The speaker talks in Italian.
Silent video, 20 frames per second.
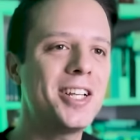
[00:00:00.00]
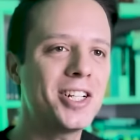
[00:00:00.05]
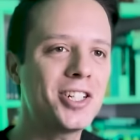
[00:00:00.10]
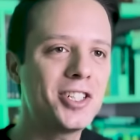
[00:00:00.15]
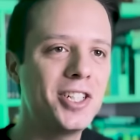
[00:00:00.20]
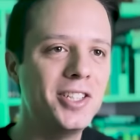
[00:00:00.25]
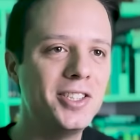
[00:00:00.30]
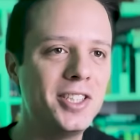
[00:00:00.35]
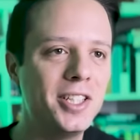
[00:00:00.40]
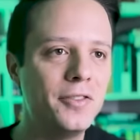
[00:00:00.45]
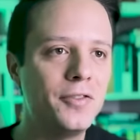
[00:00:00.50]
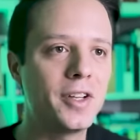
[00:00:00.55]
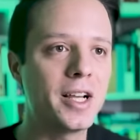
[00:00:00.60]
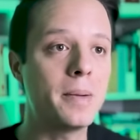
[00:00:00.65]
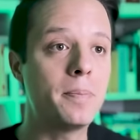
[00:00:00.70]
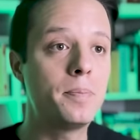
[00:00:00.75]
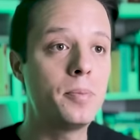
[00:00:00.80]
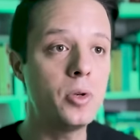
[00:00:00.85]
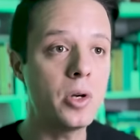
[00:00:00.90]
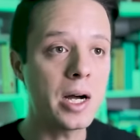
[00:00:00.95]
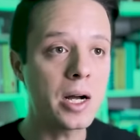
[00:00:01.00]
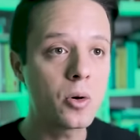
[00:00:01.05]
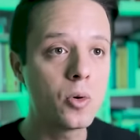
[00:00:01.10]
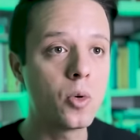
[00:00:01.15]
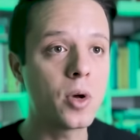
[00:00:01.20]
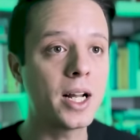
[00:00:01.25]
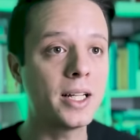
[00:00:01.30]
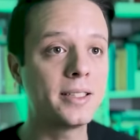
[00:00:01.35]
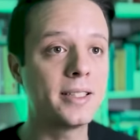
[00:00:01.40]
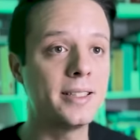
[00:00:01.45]
scientifica più
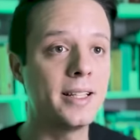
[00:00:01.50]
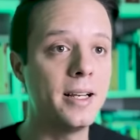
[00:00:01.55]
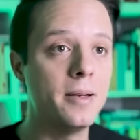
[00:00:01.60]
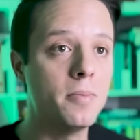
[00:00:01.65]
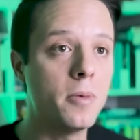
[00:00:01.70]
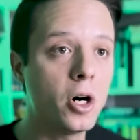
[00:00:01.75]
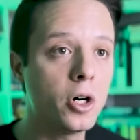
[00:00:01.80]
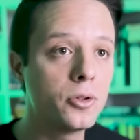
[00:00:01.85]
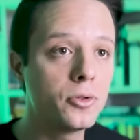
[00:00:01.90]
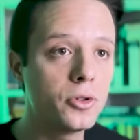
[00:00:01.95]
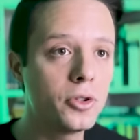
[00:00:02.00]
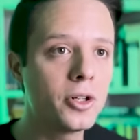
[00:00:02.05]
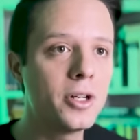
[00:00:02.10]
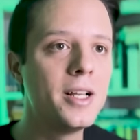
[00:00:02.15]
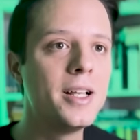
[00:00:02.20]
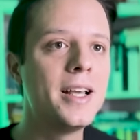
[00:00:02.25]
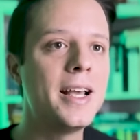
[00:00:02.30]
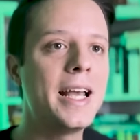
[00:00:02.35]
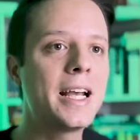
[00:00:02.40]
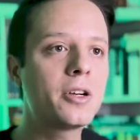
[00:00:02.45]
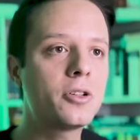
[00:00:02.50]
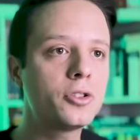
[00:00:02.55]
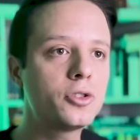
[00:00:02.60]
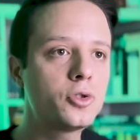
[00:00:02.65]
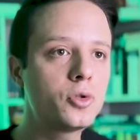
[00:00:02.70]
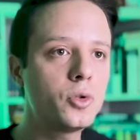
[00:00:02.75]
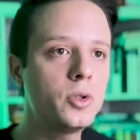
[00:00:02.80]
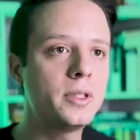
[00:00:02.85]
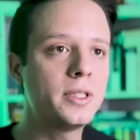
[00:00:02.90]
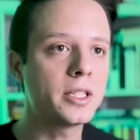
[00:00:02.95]
accurata del mondo è
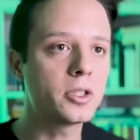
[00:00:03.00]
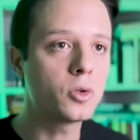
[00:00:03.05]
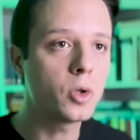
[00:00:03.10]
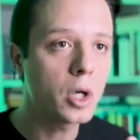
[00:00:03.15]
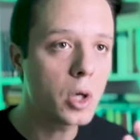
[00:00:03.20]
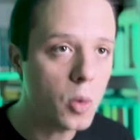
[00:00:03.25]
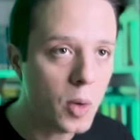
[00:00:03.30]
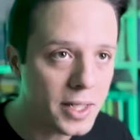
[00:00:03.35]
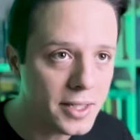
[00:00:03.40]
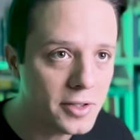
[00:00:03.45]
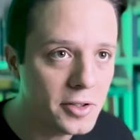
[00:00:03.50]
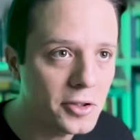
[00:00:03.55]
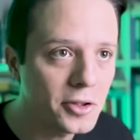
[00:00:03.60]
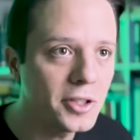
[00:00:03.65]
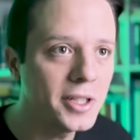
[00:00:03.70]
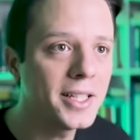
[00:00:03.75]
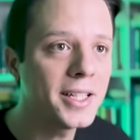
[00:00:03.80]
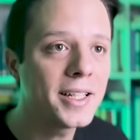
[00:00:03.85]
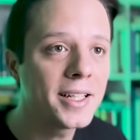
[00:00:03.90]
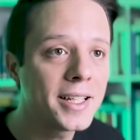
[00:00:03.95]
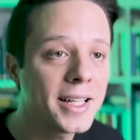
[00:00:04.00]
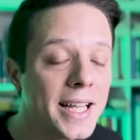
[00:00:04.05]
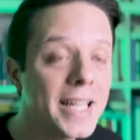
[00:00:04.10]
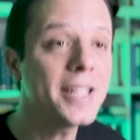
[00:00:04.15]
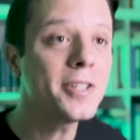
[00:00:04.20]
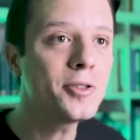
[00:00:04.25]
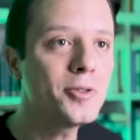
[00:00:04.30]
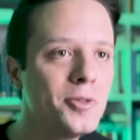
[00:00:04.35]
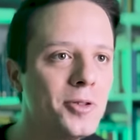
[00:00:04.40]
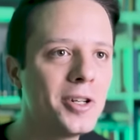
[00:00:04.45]
costruita su equazioni che
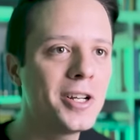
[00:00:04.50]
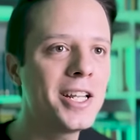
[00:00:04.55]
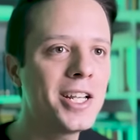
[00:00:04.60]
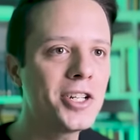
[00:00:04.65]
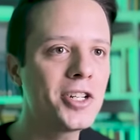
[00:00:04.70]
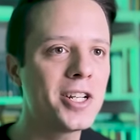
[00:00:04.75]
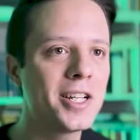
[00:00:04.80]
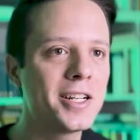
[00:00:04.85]
nessuno riesce a